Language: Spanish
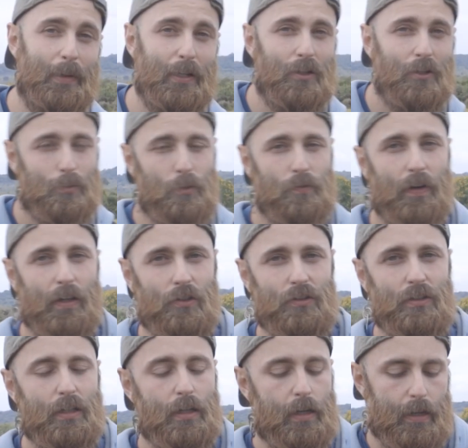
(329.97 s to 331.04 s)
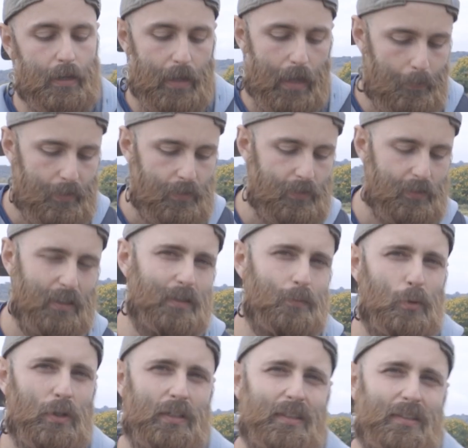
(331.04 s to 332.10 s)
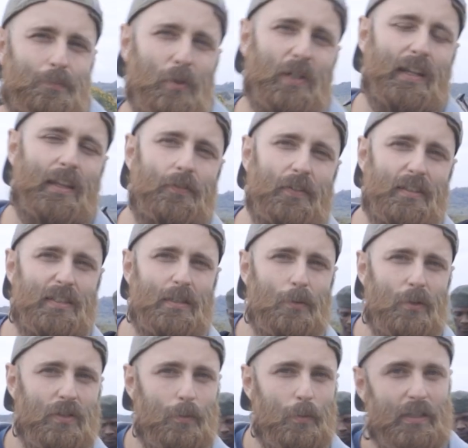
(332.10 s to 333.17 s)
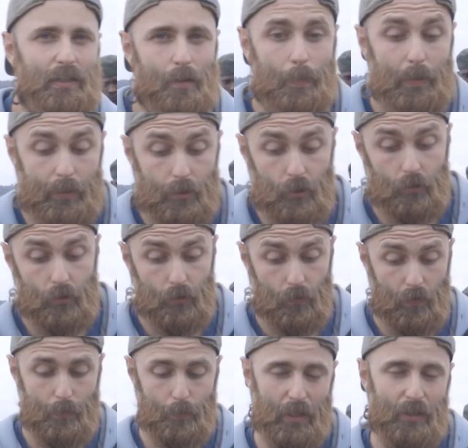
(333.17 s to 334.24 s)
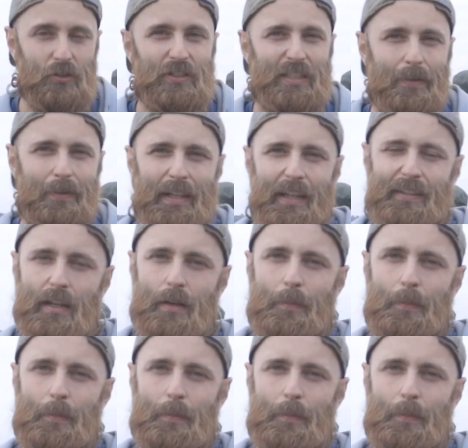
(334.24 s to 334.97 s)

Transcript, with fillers: Pero los búfalos a veces sí que se pueden poner defensivos y puede ser peligroso. Entonces por eso llevan las